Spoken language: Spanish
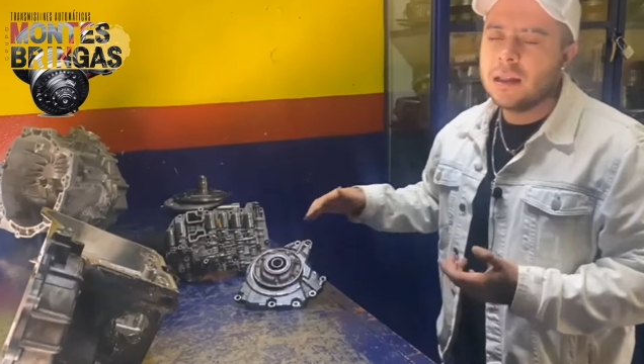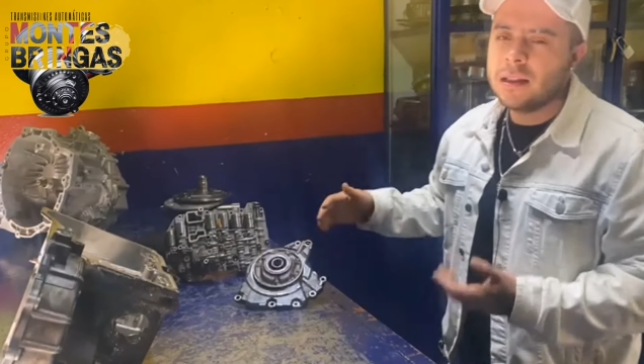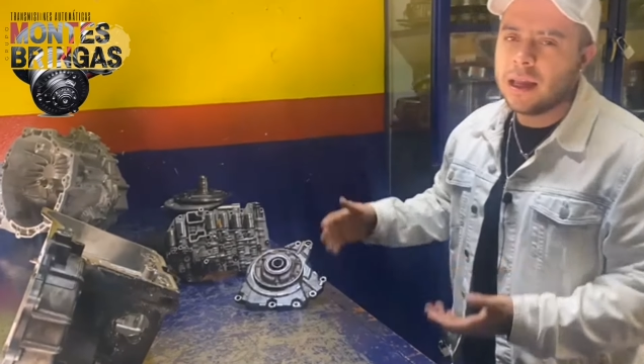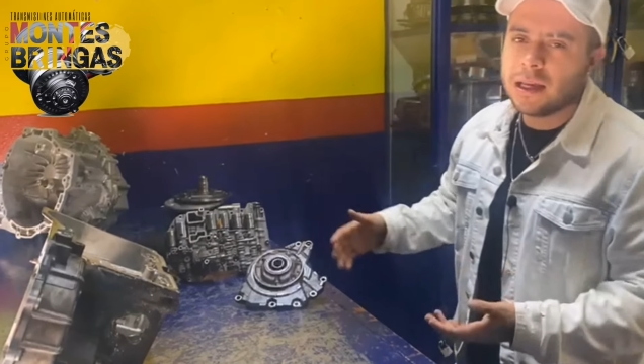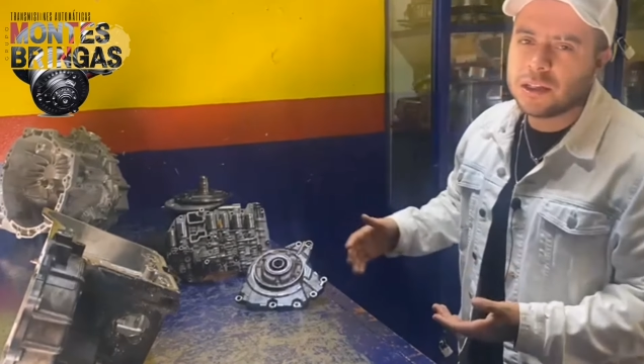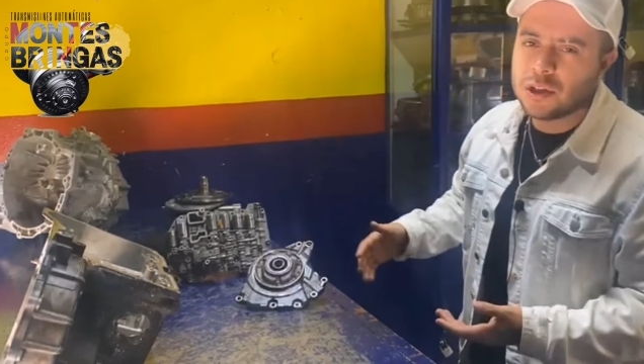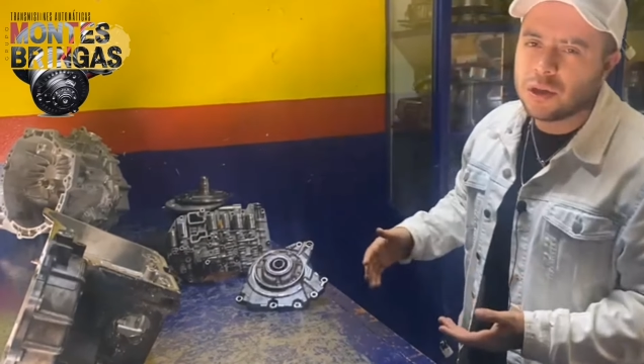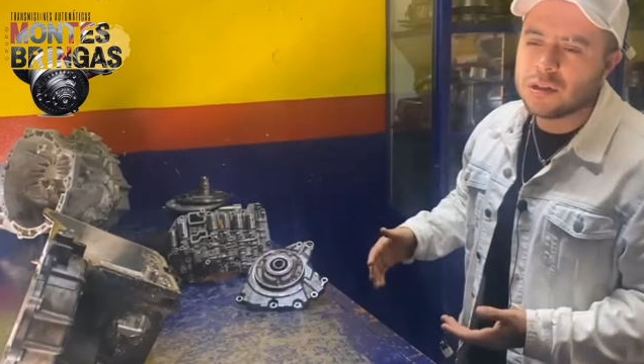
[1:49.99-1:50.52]

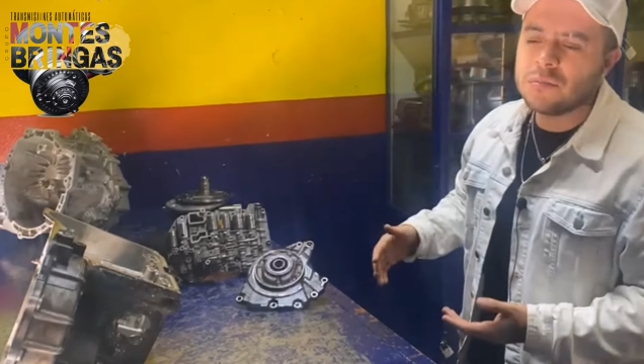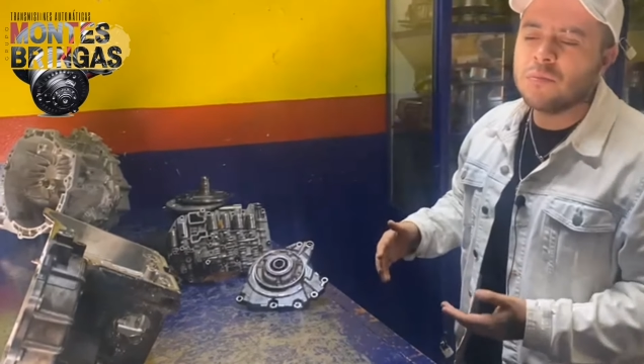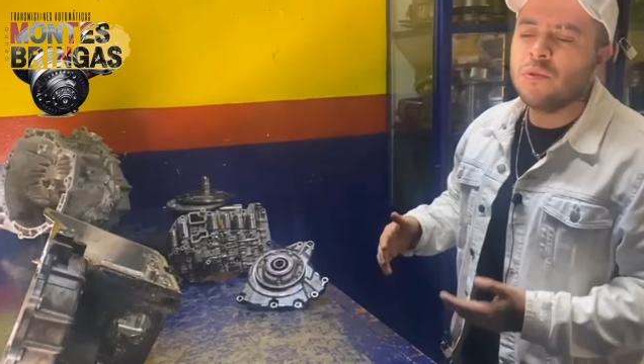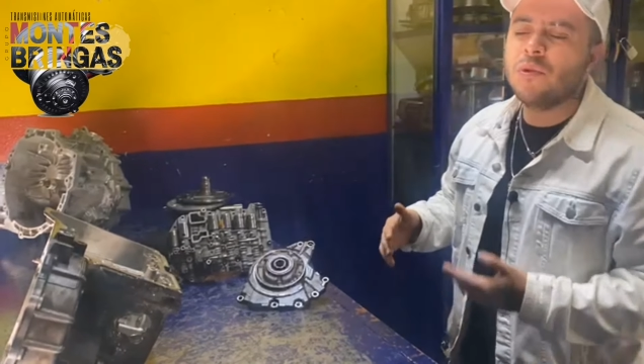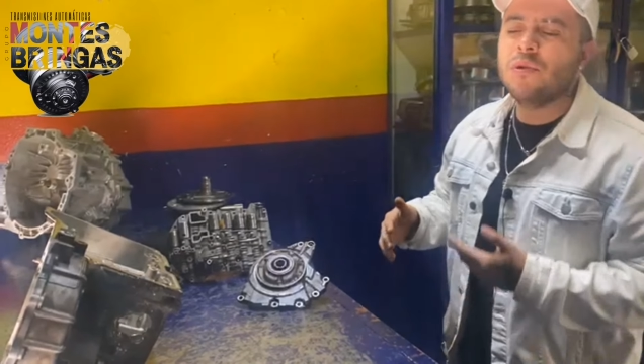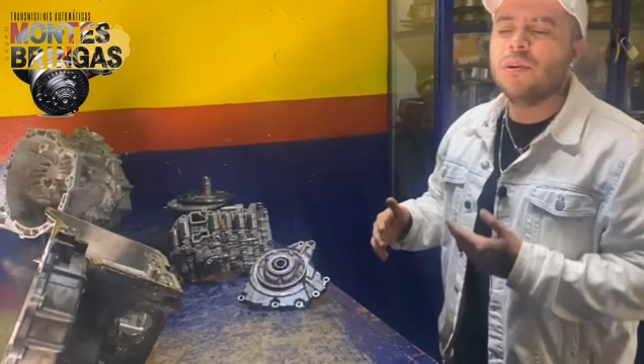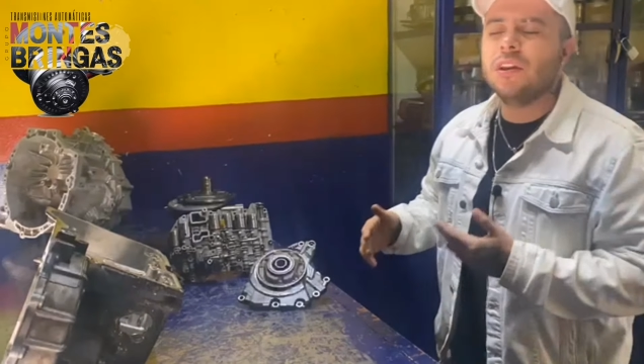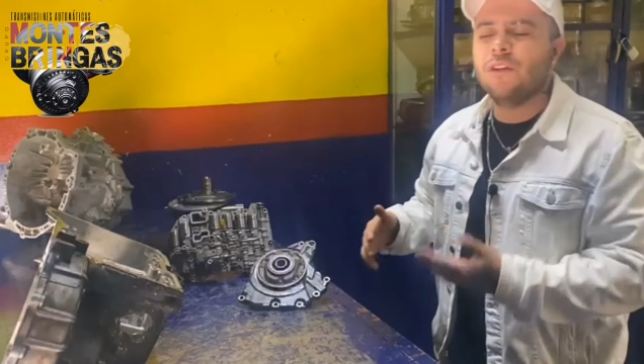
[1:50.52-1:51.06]
De hecho es
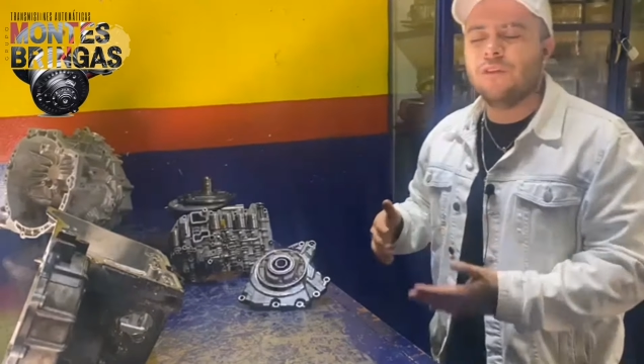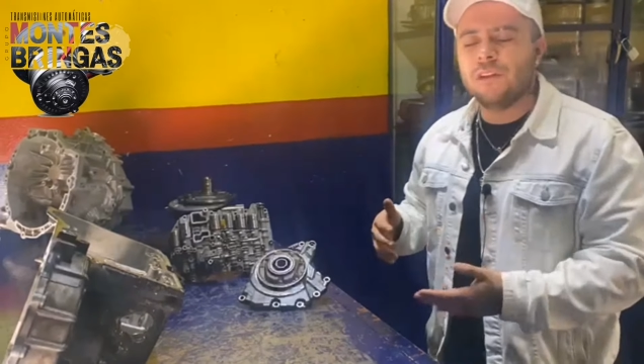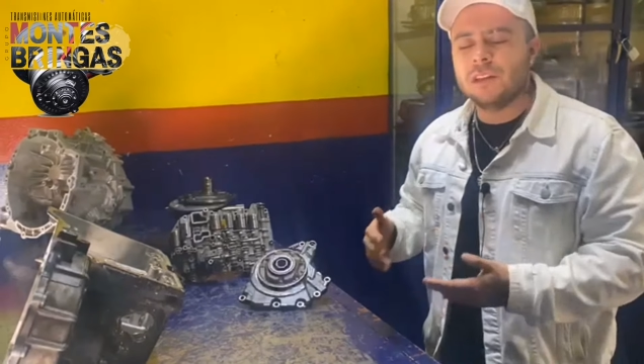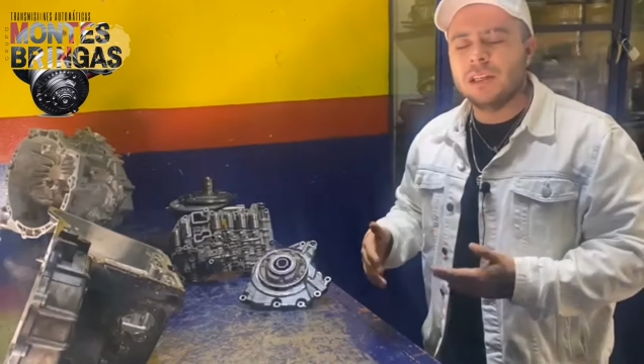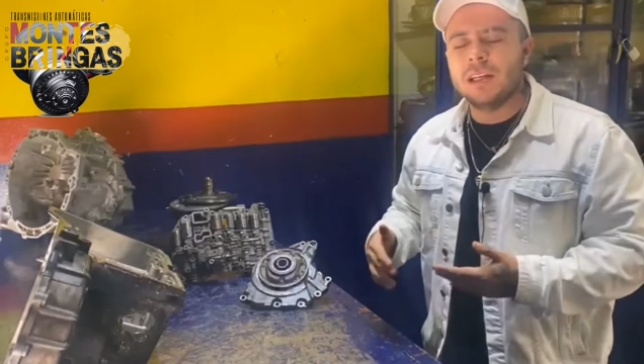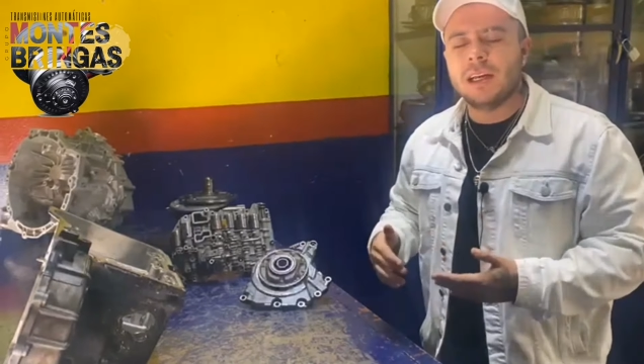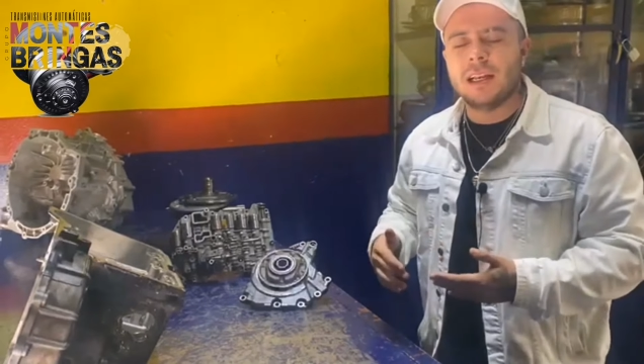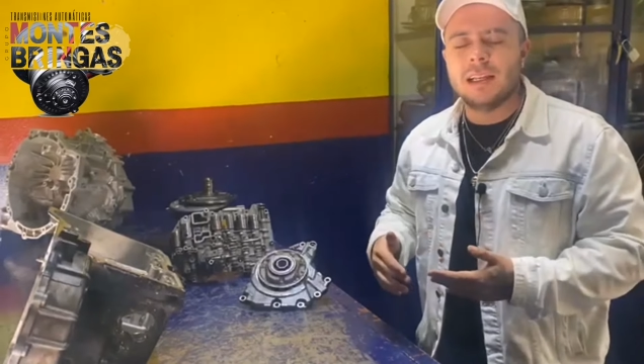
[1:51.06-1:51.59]
muy
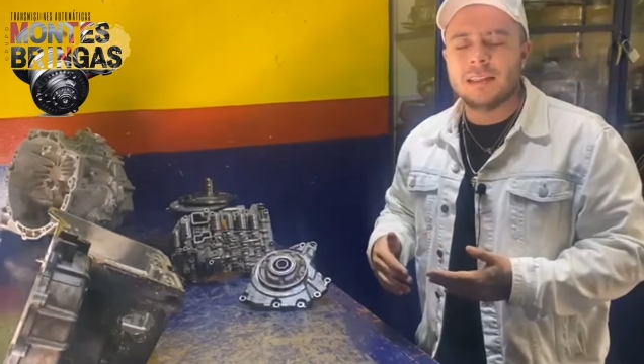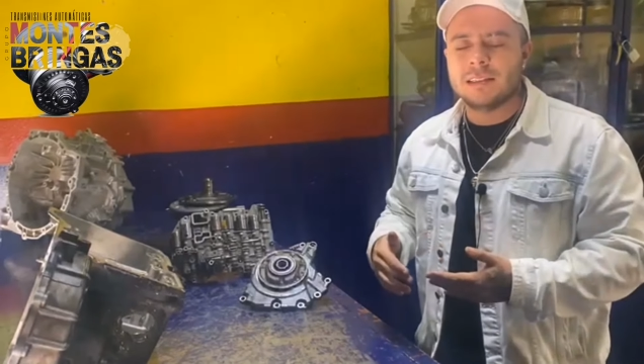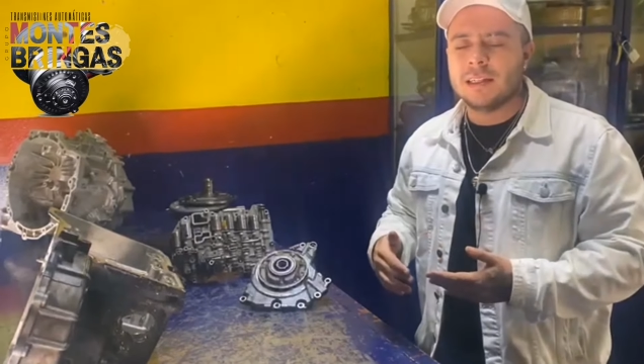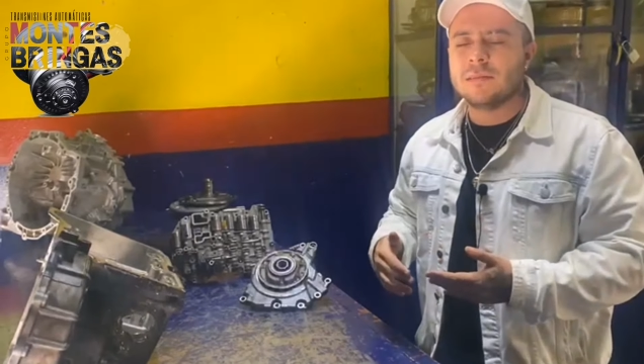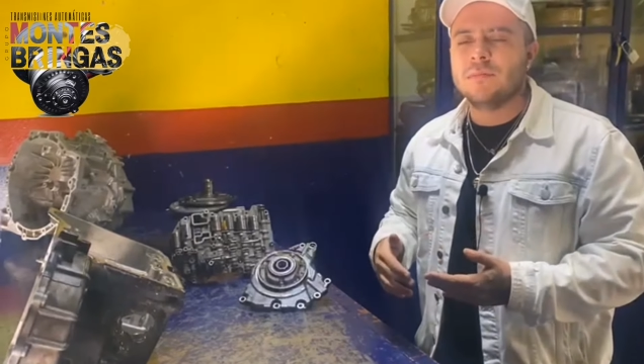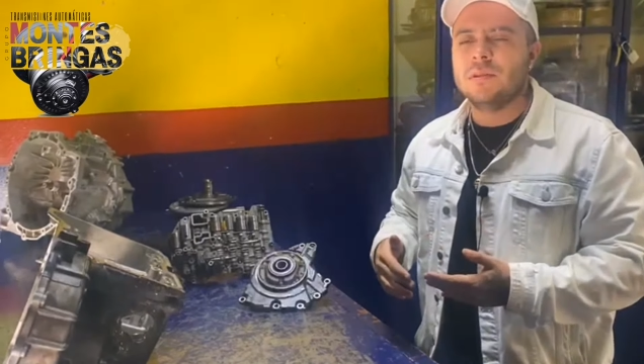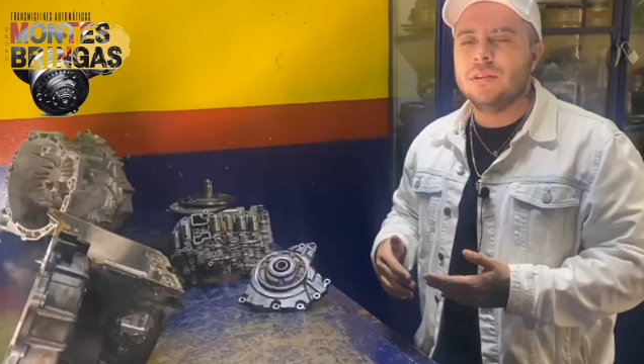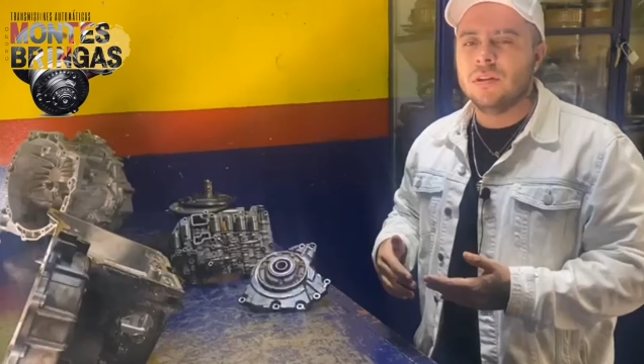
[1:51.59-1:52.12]
difícil que en las
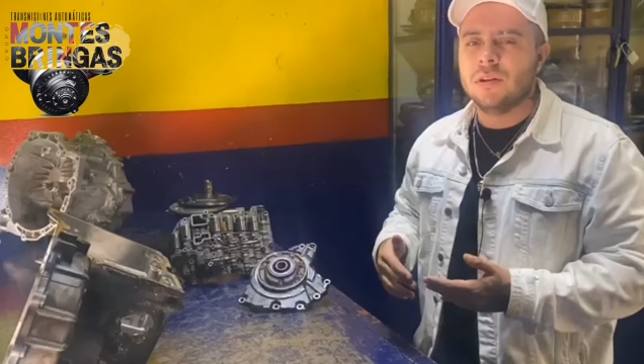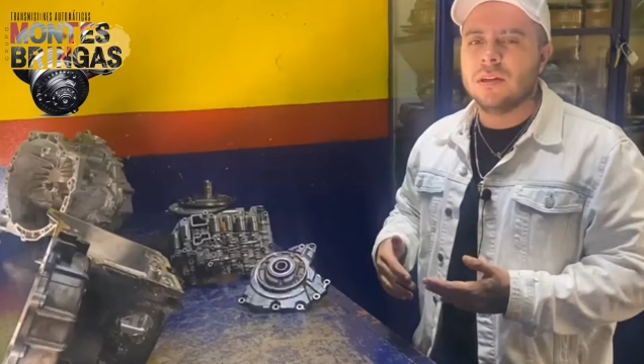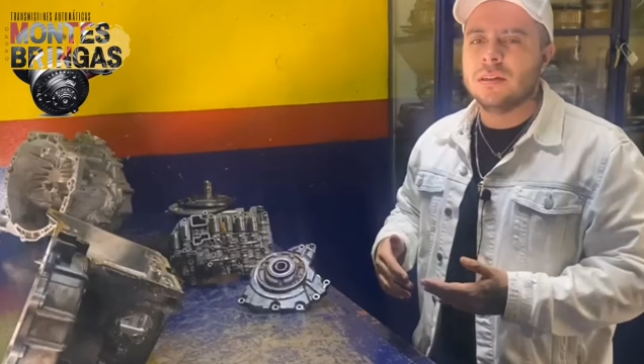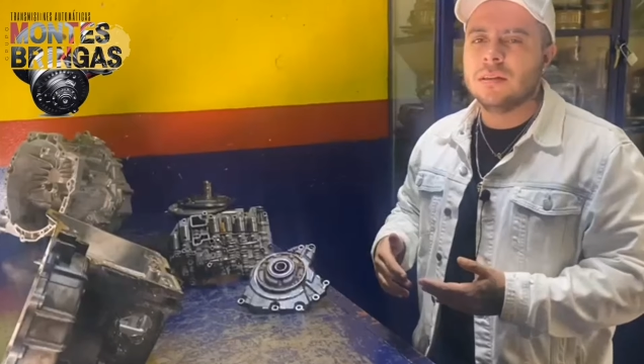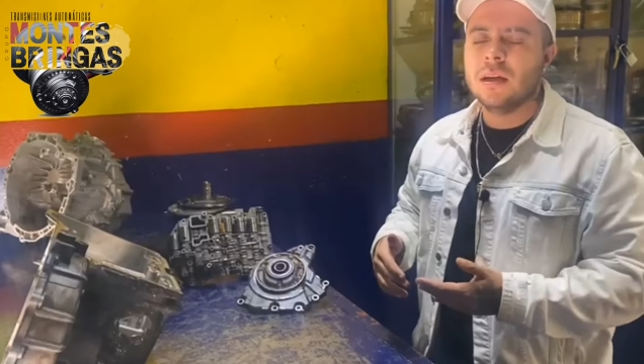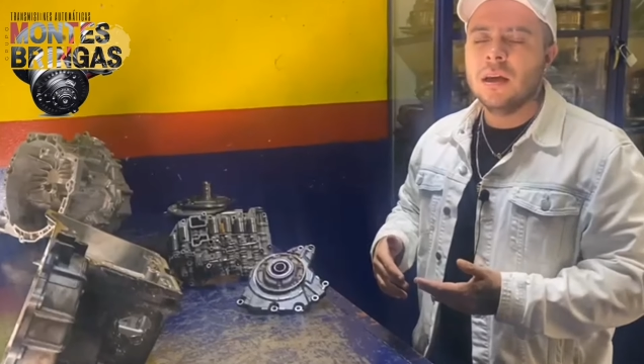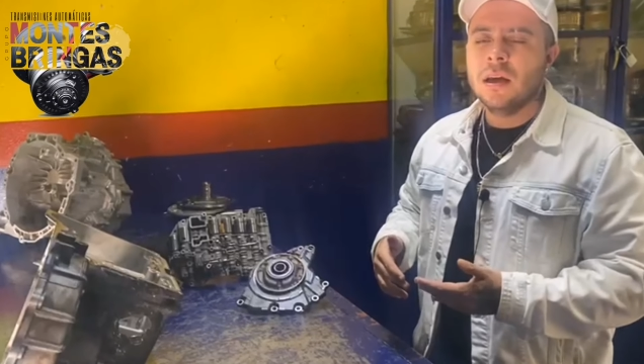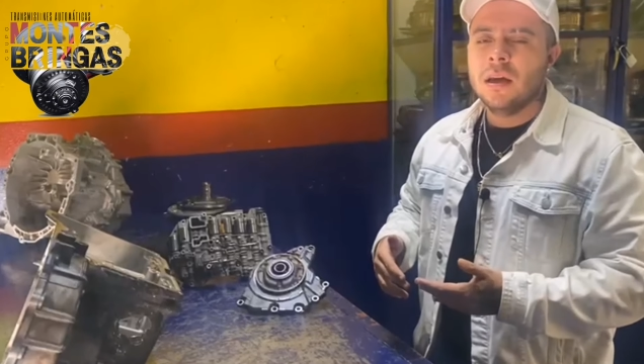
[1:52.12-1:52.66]

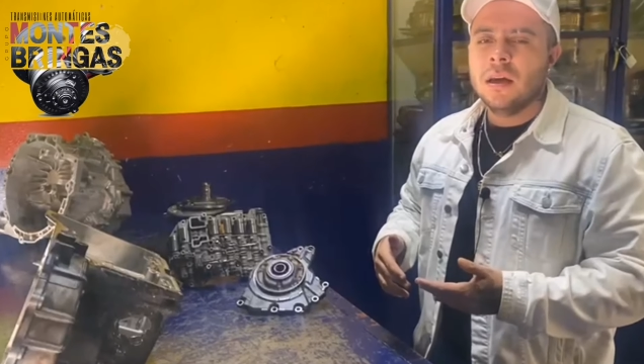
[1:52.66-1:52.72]
transmisiones